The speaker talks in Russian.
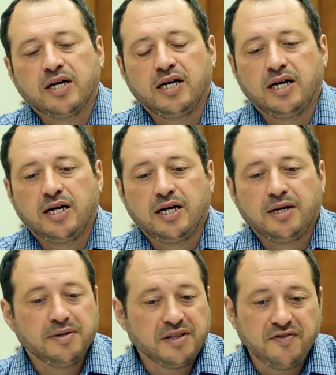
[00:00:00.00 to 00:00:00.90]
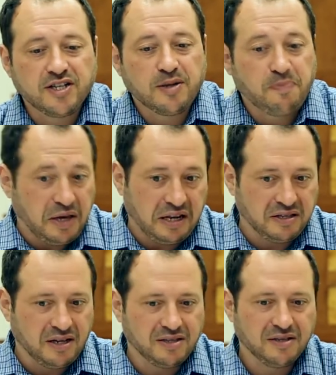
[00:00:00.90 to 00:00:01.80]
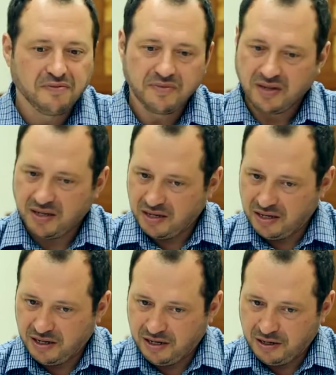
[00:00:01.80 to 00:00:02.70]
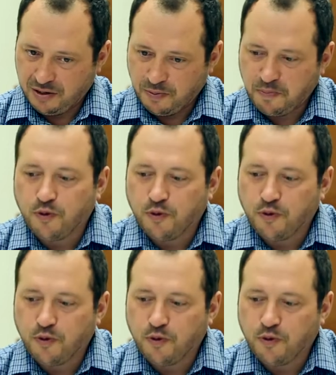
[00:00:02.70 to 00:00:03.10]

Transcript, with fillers: э, наверное, передан э,